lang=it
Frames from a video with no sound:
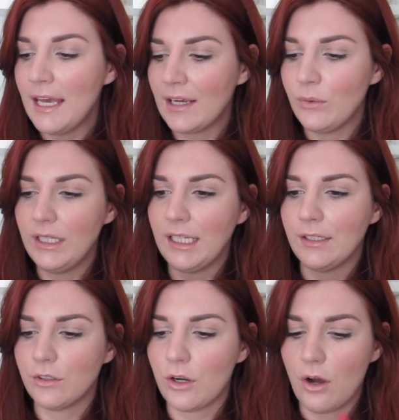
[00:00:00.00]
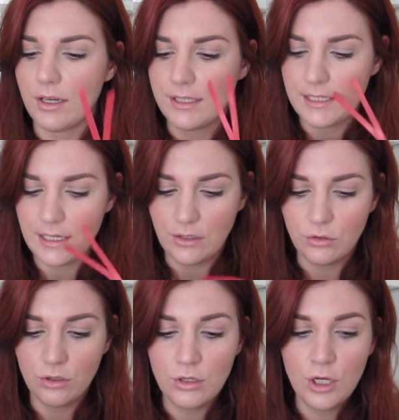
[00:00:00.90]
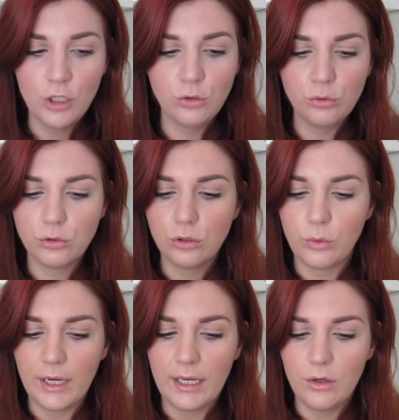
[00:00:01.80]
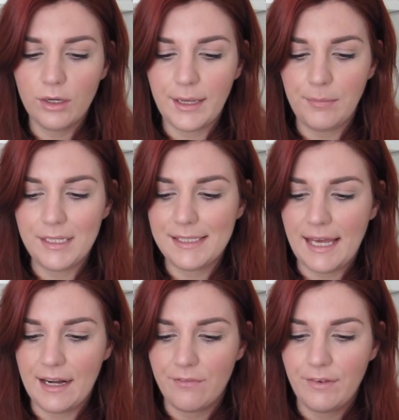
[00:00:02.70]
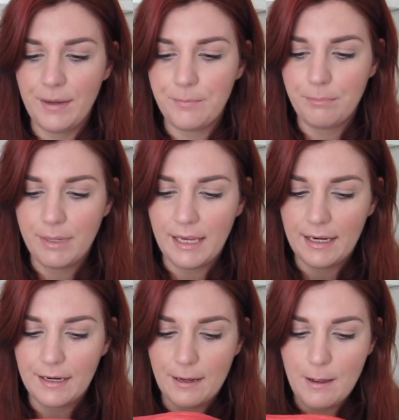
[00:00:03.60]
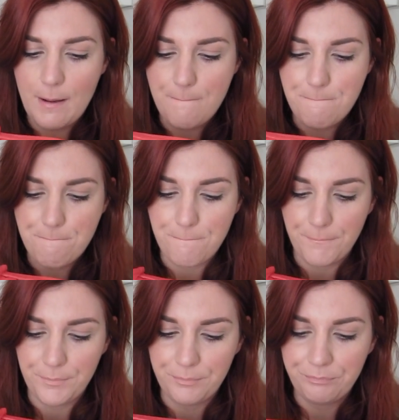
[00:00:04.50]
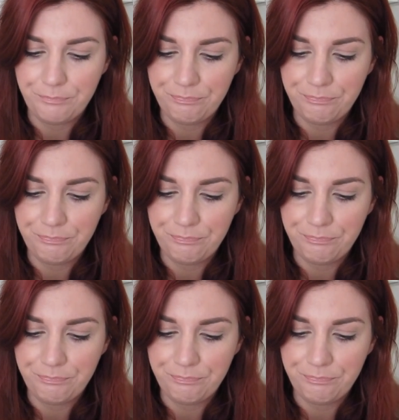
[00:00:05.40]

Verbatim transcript: e qui dentro ho inserito tutto quello che mi serve per, um,